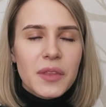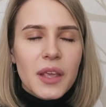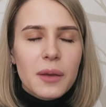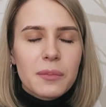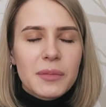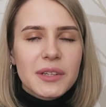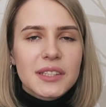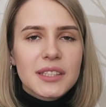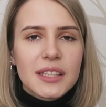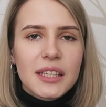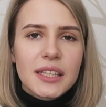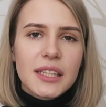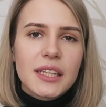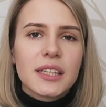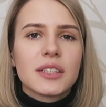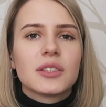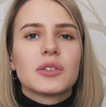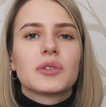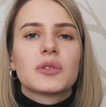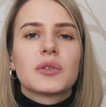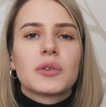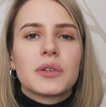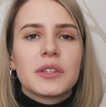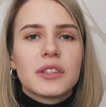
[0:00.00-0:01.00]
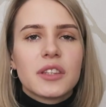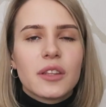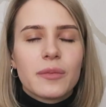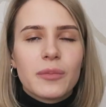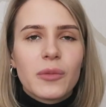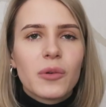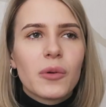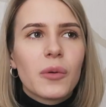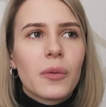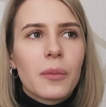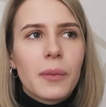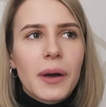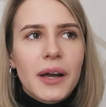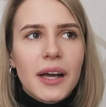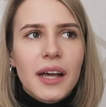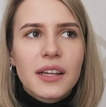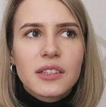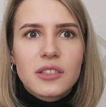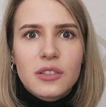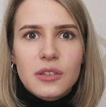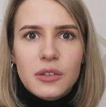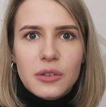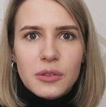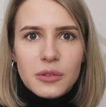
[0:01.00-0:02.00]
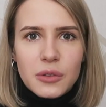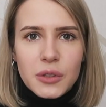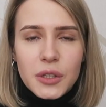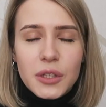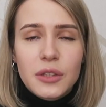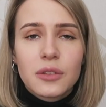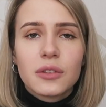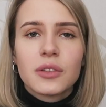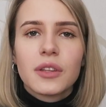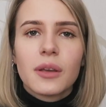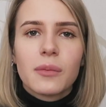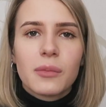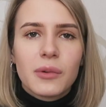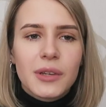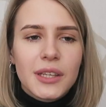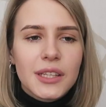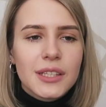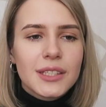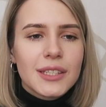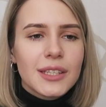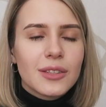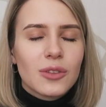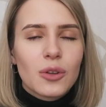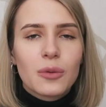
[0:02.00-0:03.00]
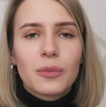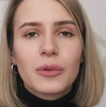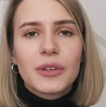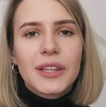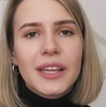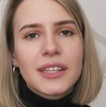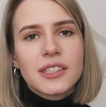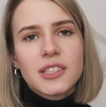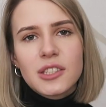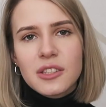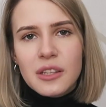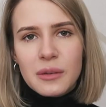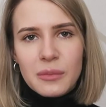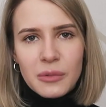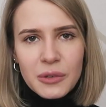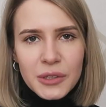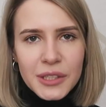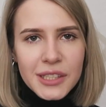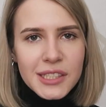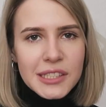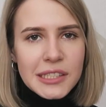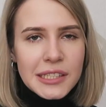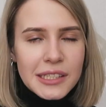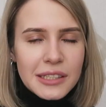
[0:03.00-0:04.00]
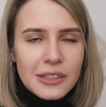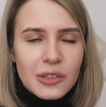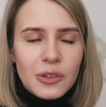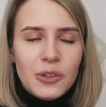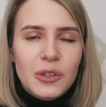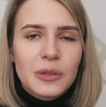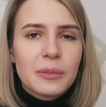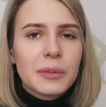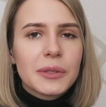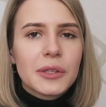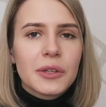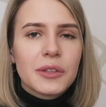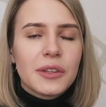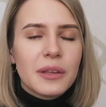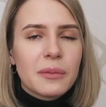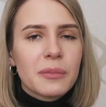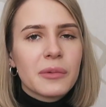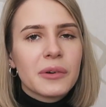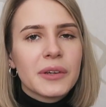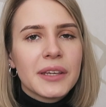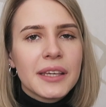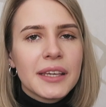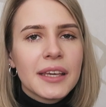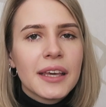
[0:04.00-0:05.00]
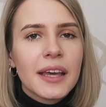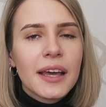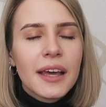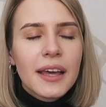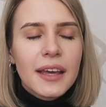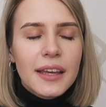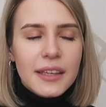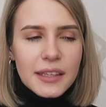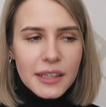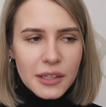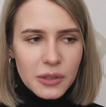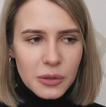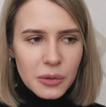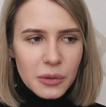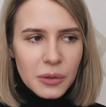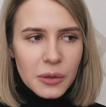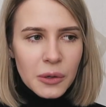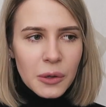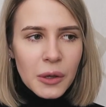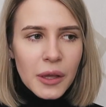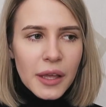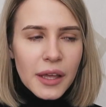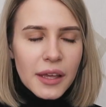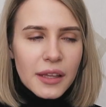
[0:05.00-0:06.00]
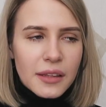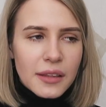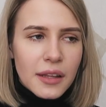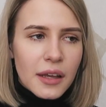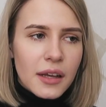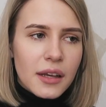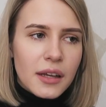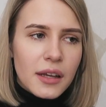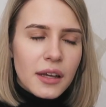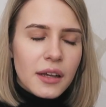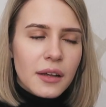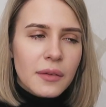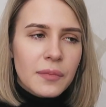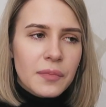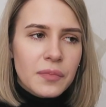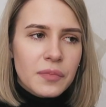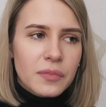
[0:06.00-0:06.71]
まあ、好きな人といっても、まあ、家族の人でもいいし友達でもいいし恋人でもいいけどなんか